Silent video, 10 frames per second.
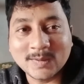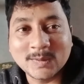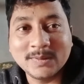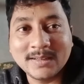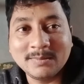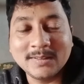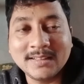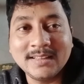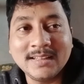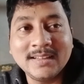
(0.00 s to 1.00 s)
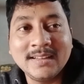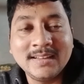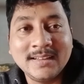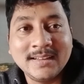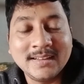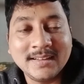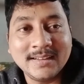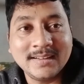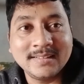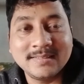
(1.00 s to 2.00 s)
অসুবিধার মধ্যে দিয়ে
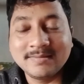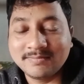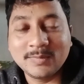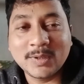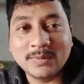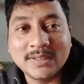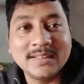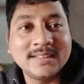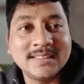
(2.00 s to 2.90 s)
মোটামুটি